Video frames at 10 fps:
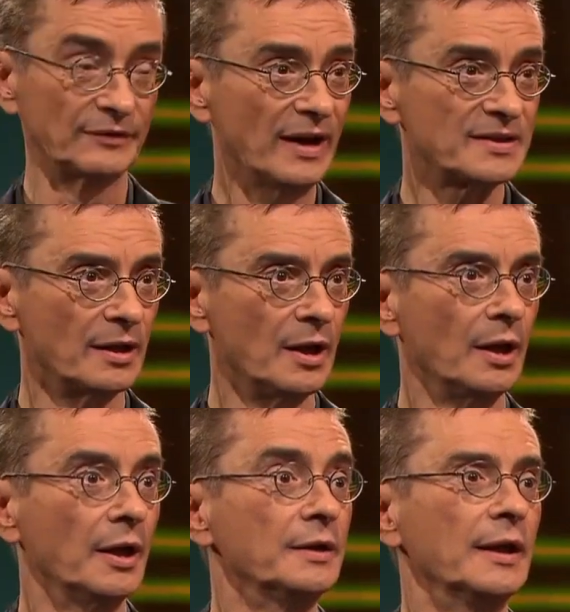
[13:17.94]
Was?
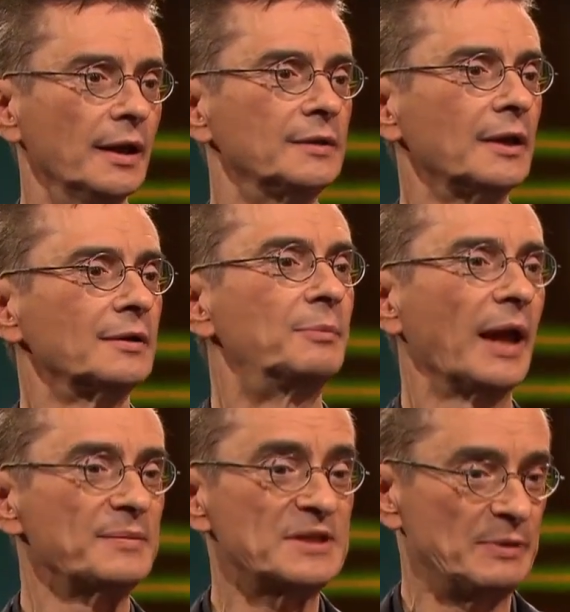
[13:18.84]
Nee, dann
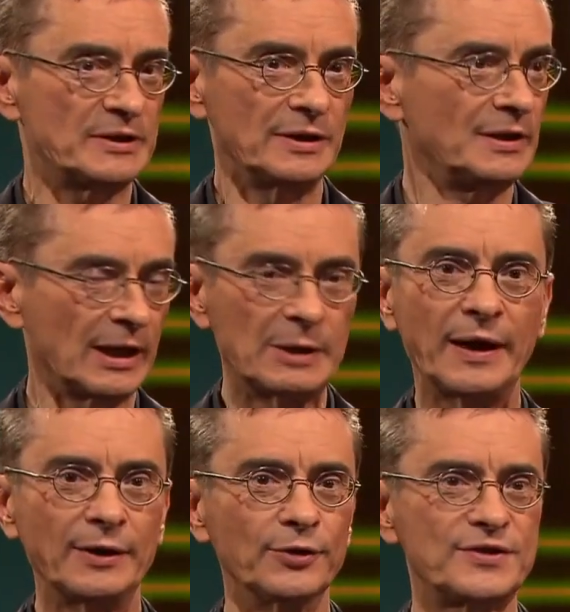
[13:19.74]
bleiben Sie bitte nicht lange
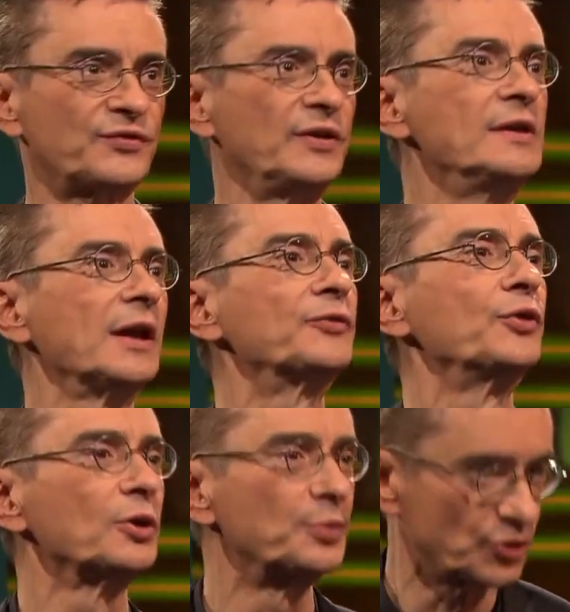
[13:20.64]
bei uns. Vielen Dank für
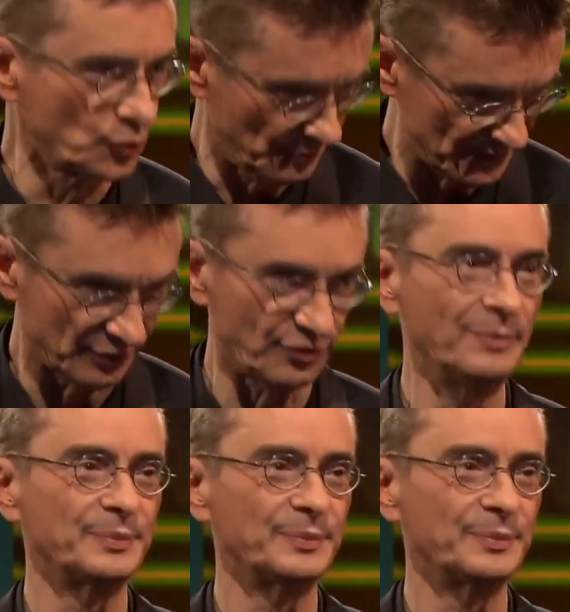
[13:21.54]
Ihren Besuch, Mr. Trump.